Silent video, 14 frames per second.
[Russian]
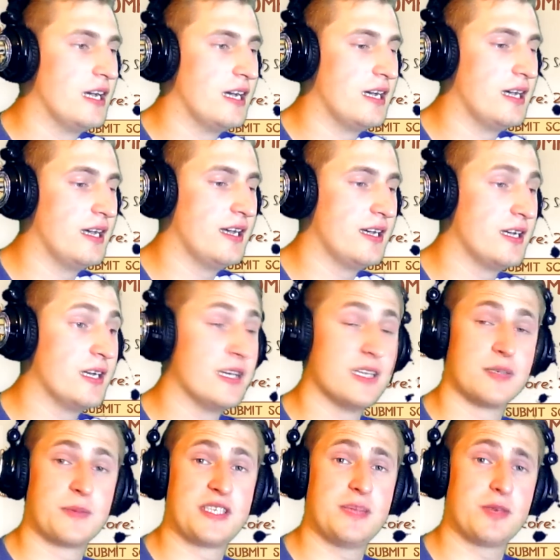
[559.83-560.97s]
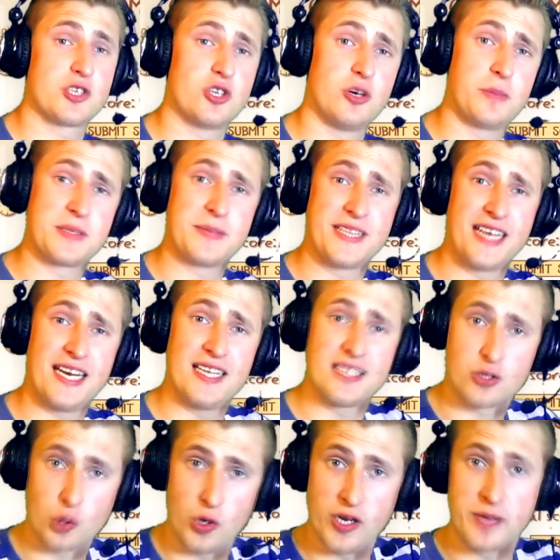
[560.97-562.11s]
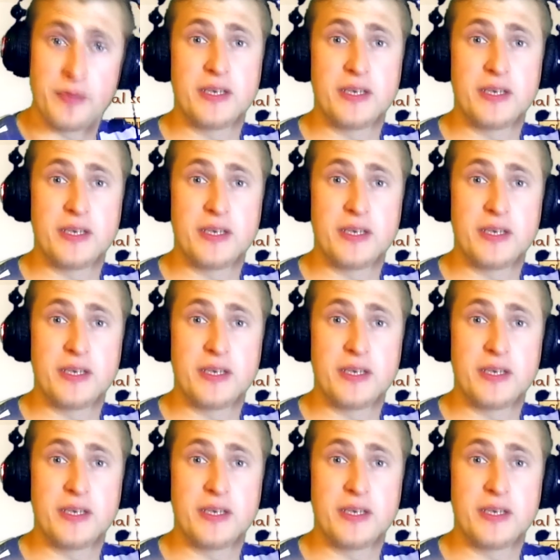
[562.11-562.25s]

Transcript: Э, спасибо, что посмотрели этот ролик.